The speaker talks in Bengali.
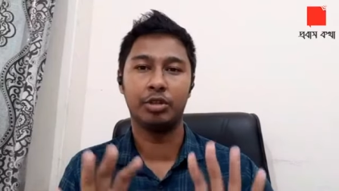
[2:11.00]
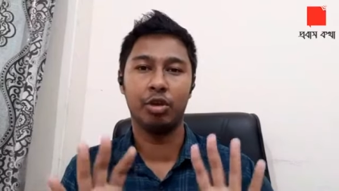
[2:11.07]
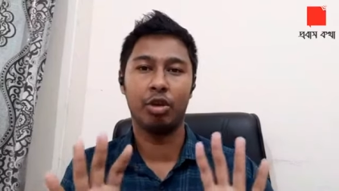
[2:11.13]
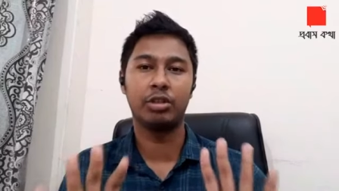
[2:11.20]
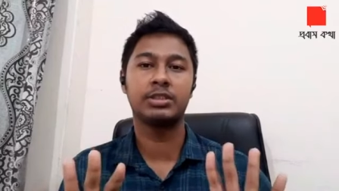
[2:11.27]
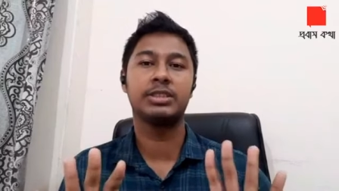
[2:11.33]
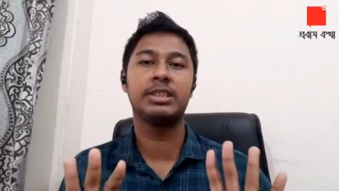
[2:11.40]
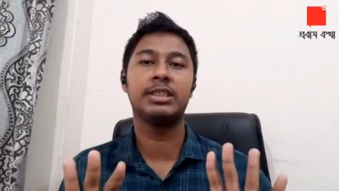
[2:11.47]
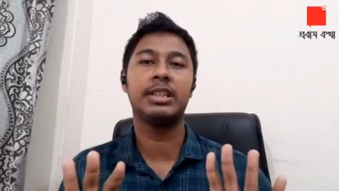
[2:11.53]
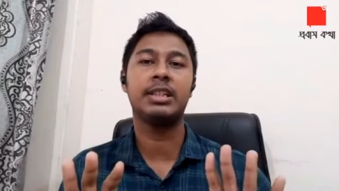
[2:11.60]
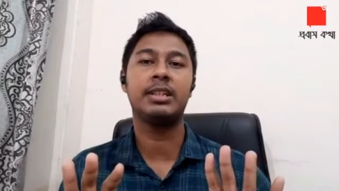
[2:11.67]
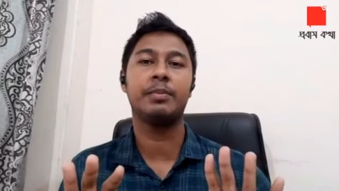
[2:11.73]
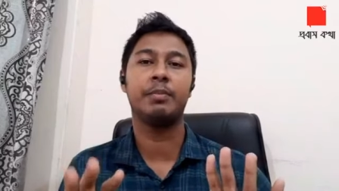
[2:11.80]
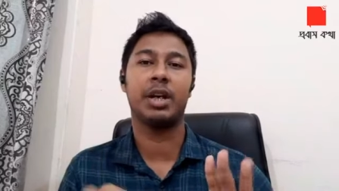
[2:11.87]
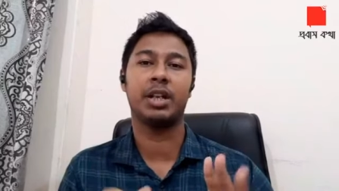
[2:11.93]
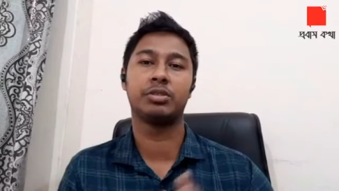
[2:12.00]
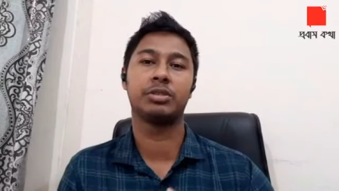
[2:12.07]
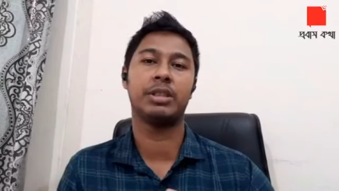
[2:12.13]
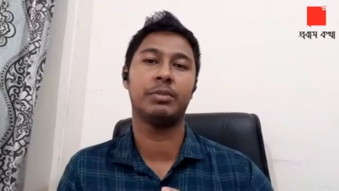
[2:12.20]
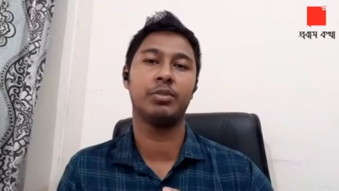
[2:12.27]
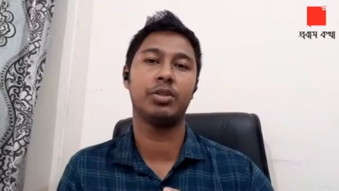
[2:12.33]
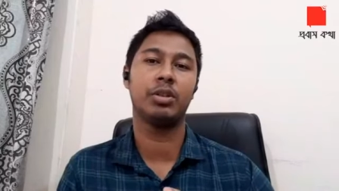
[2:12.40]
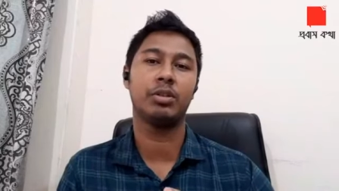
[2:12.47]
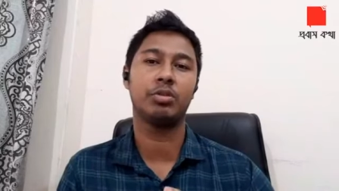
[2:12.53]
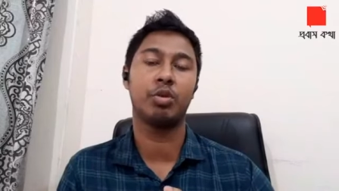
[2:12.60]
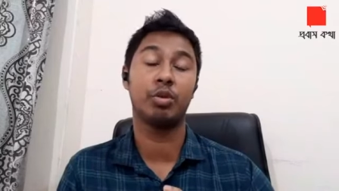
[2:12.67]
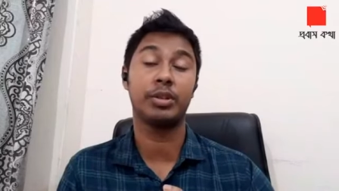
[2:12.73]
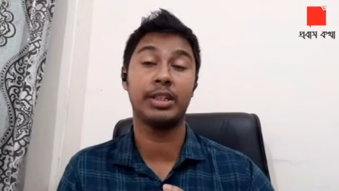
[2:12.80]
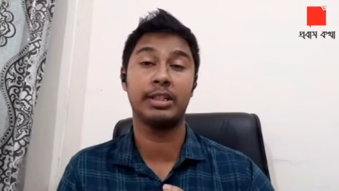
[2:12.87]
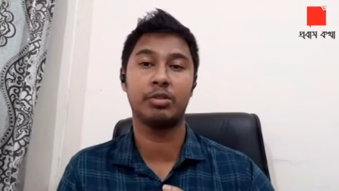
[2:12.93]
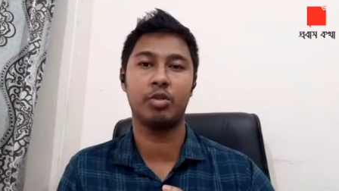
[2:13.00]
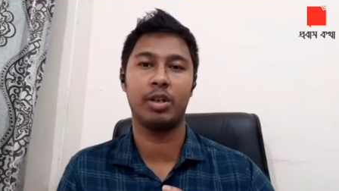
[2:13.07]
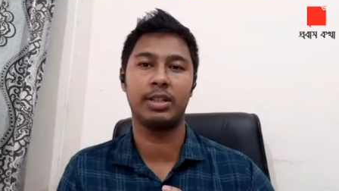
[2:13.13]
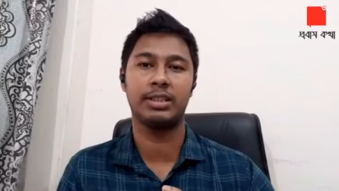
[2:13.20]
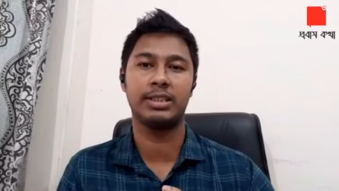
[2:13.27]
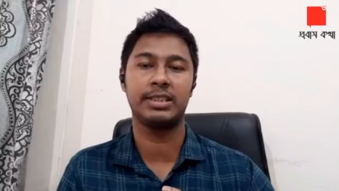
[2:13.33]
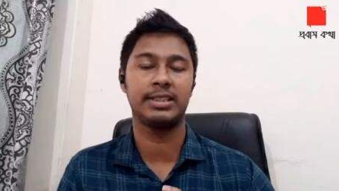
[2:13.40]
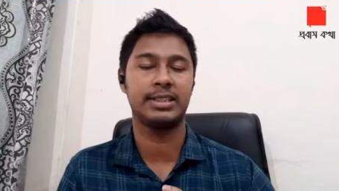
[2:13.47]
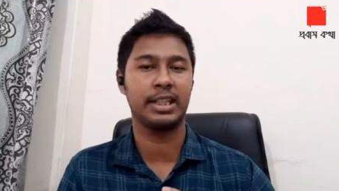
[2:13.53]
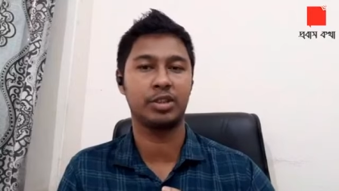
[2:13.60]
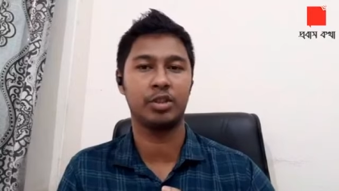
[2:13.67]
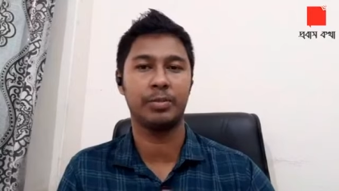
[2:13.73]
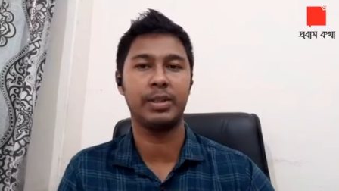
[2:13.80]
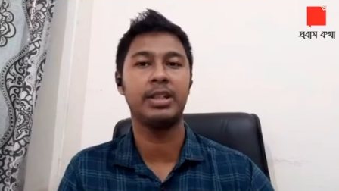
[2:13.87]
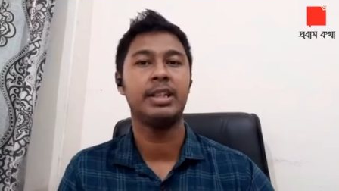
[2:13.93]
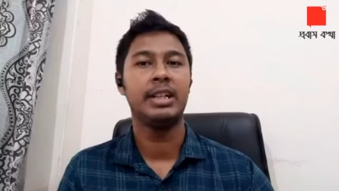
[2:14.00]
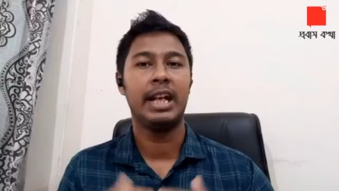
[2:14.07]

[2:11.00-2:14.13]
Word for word: দশ দিনের বাধ্যতামূলক হোটেল কোয়ারেন্টিনে থাকতে হবে